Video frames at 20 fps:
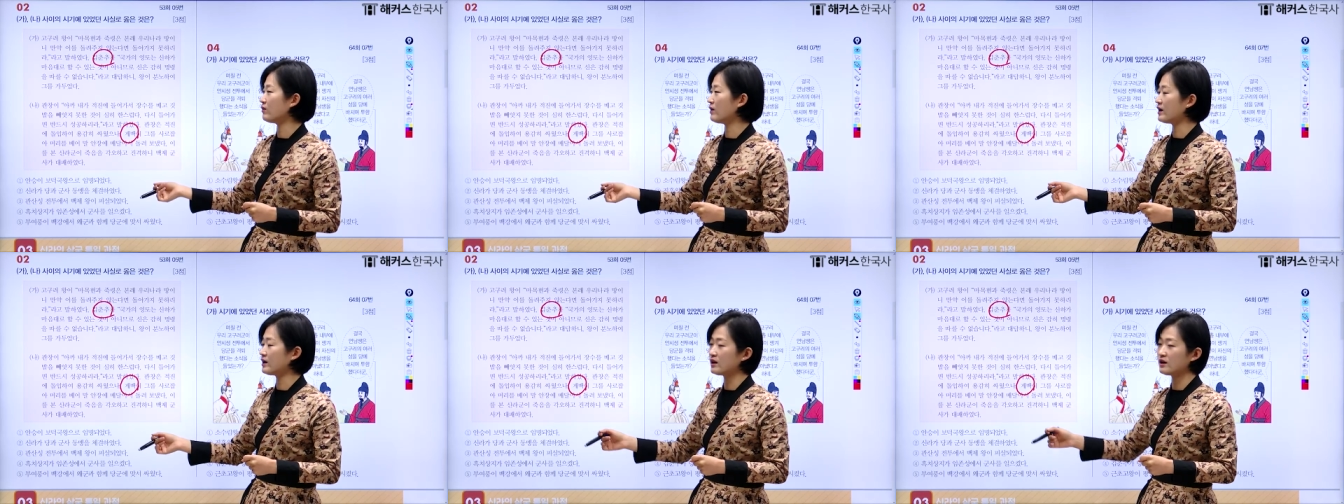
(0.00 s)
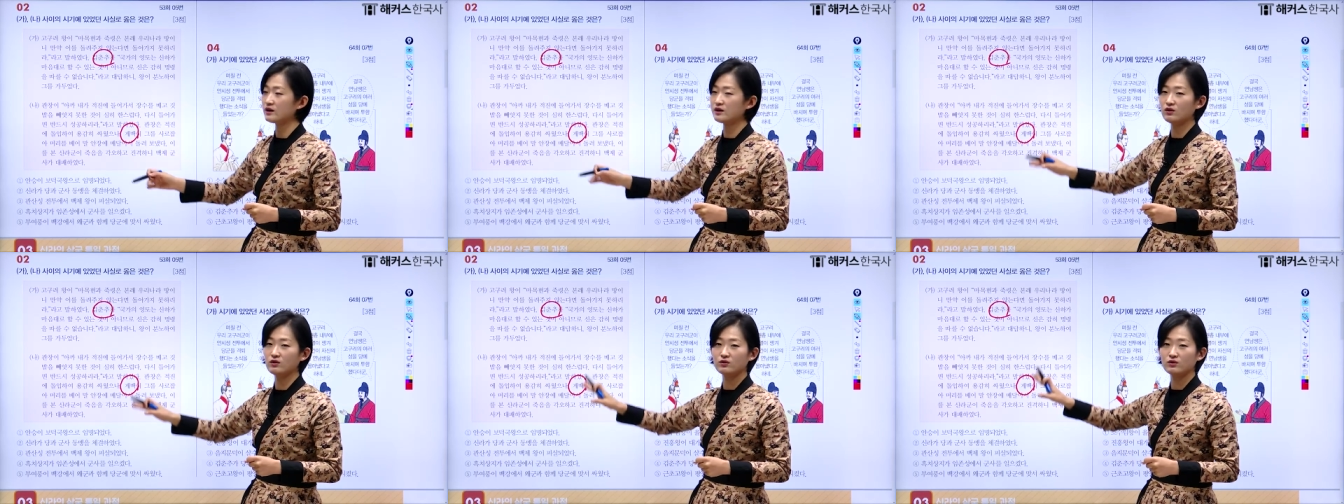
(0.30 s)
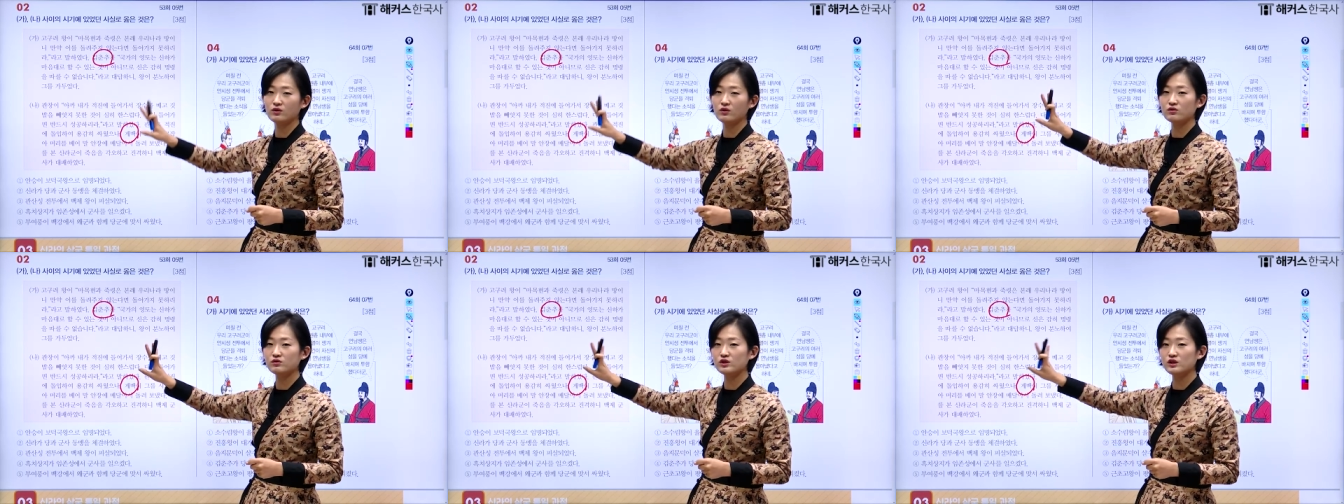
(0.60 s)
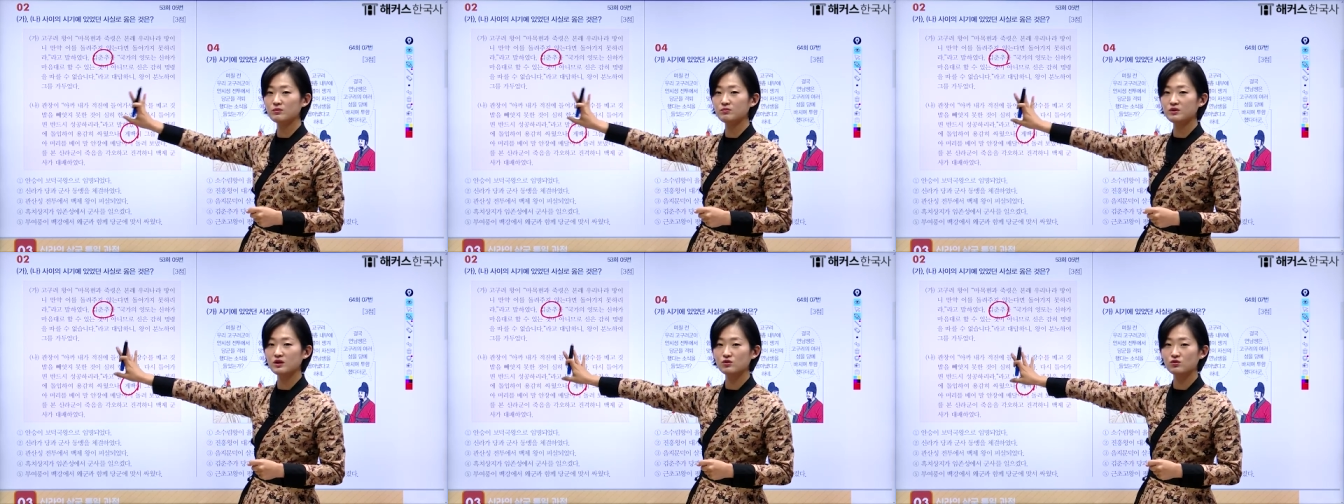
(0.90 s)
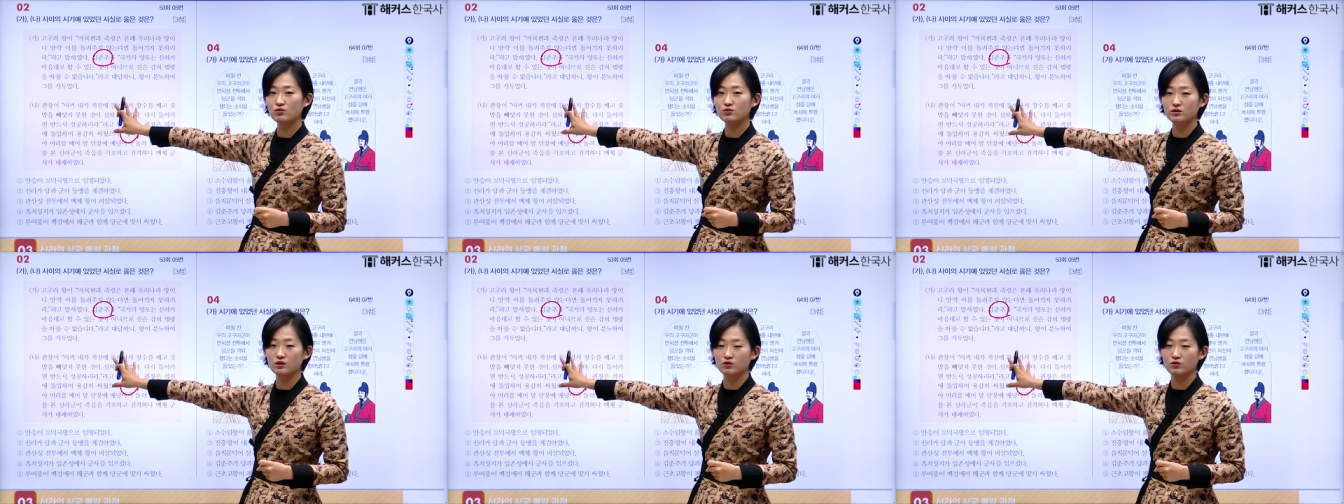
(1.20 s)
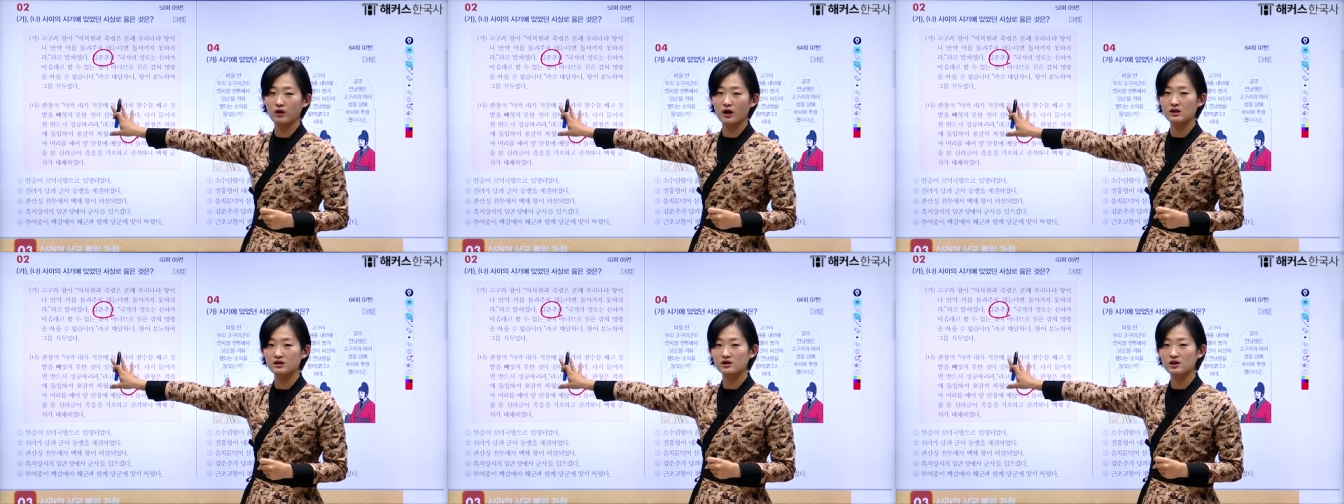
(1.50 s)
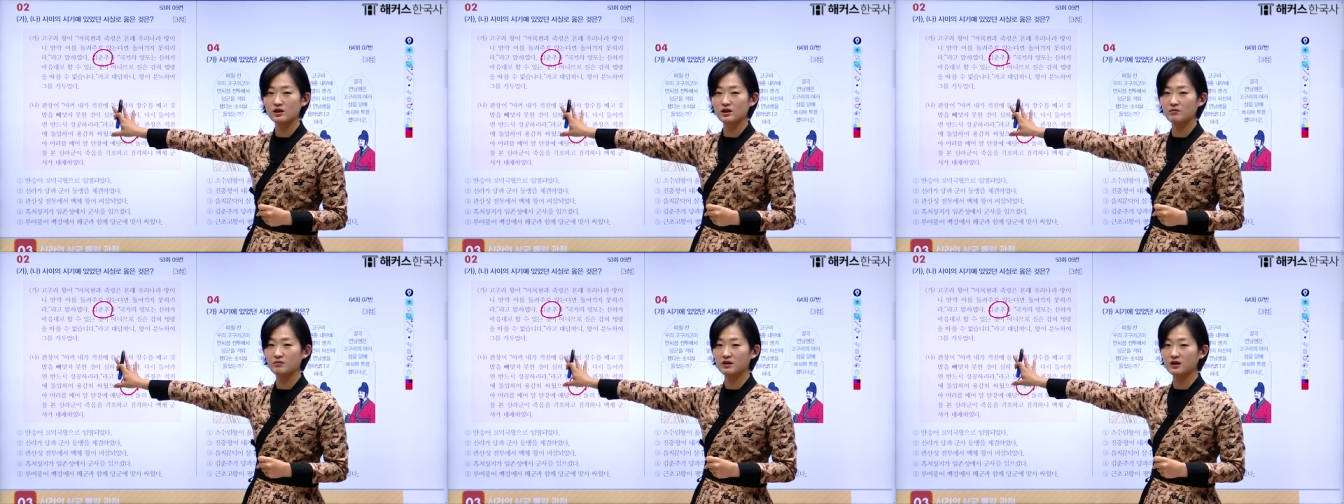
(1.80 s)
화랑이었던 10대 소년
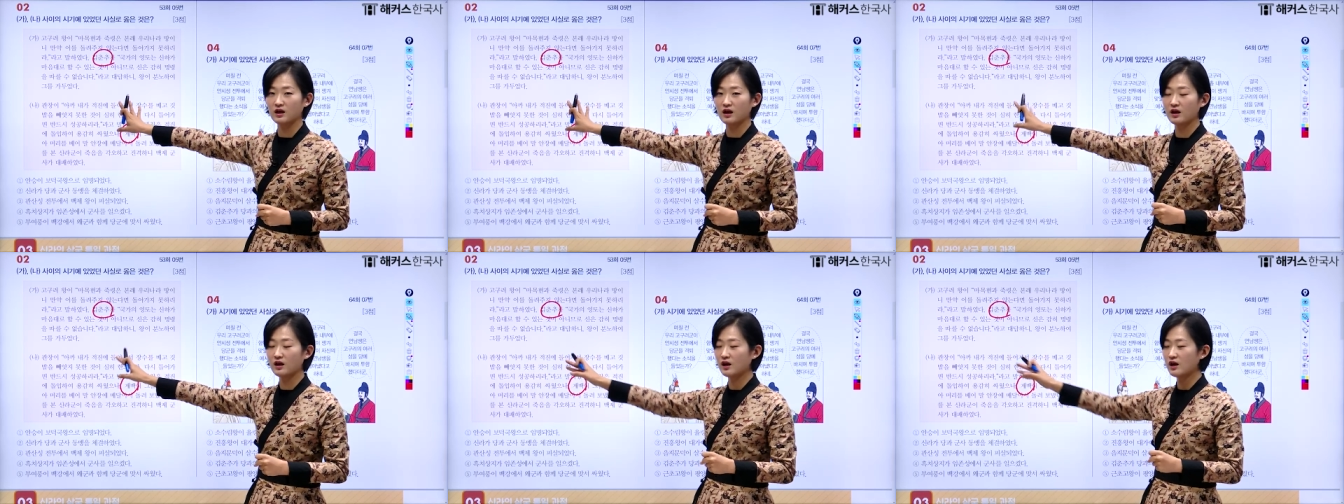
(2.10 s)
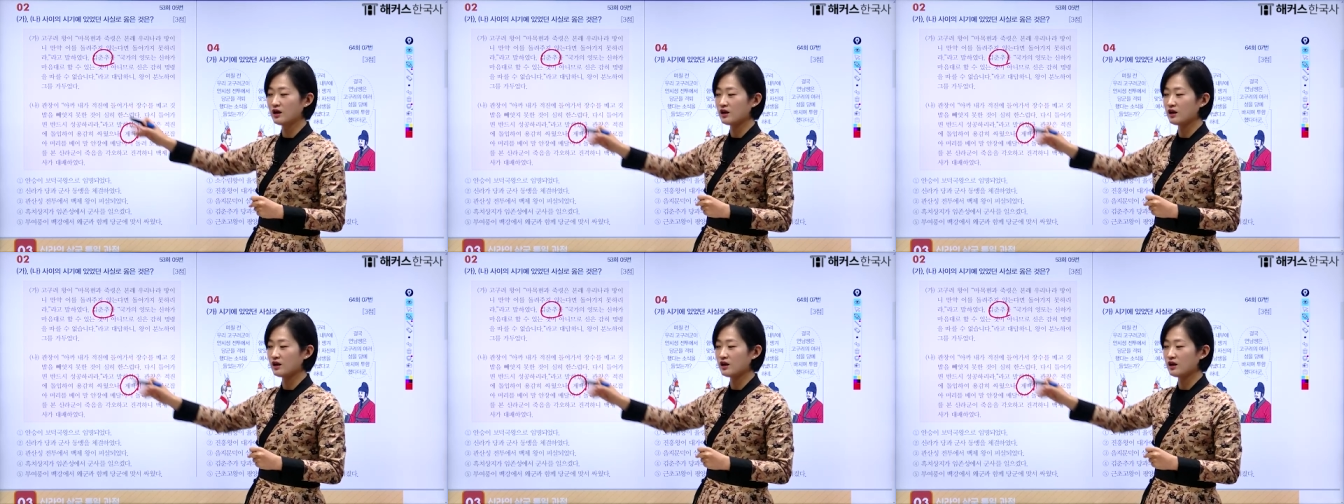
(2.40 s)
관창입니다.